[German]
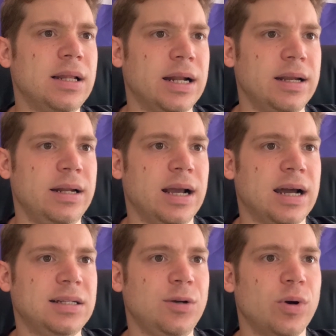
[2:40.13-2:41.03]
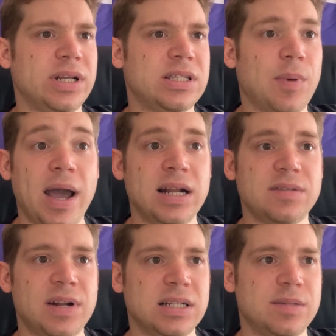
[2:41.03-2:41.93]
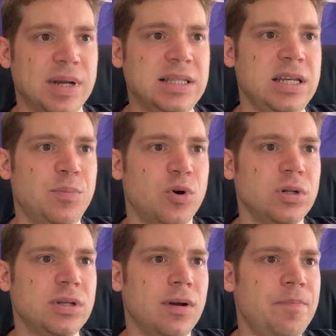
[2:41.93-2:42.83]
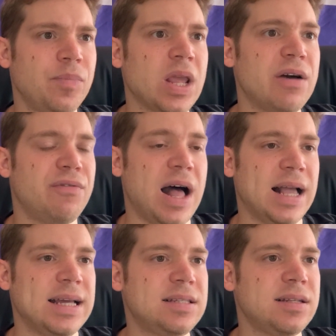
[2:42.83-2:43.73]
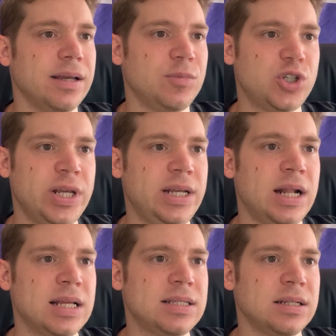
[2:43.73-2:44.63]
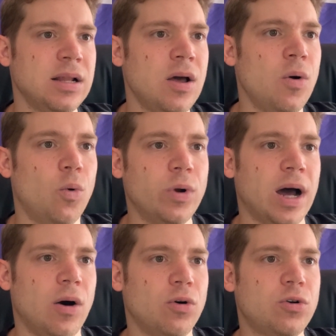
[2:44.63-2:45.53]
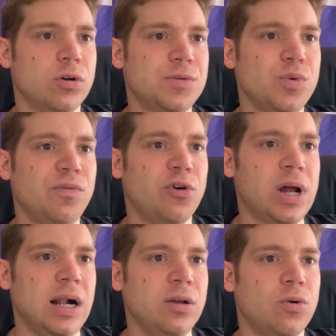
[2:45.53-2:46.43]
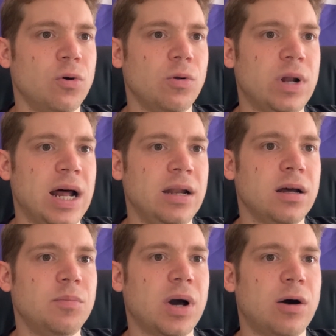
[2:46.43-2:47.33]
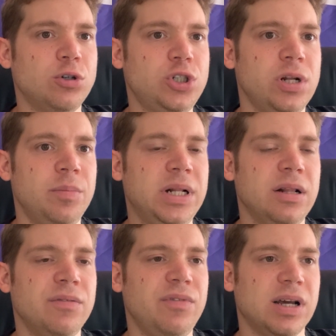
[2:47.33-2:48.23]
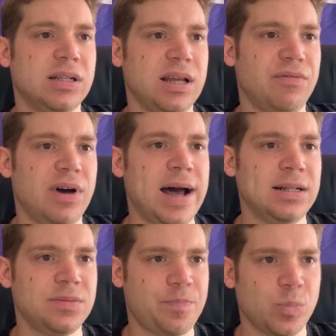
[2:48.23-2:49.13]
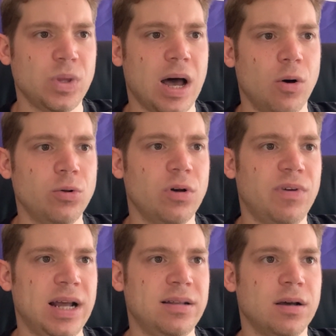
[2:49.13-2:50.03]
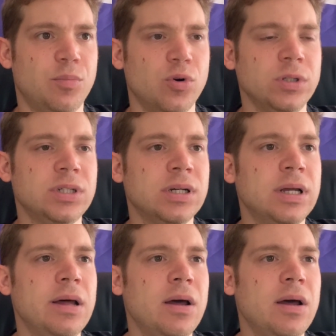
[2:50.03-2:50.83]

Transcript: Dann in der Kategorie 2, das wären dann 20 Punkte. Fahrgäste im Stich lassen oder auch Konsum von Alkohol oder anderen berauschenden Mitteln während der Fahrt. Und da auch noch weitere Punkte.